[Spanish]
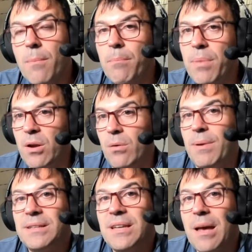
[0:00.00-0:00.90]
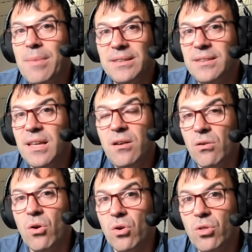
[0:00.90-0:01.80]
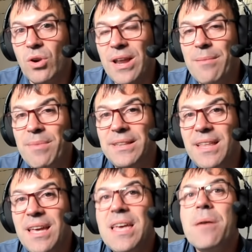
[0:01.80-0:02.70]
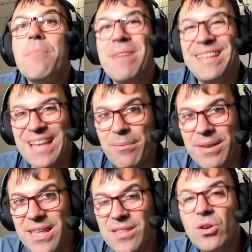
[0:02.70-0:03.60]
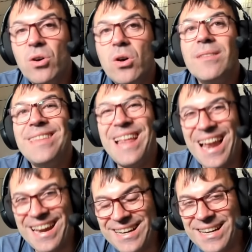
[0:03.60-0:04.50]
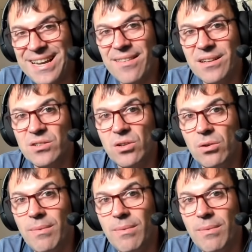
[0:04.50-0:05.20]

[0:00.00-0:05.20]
pero prácticamente lo gordo realmente me está viniendo de la energía del sol,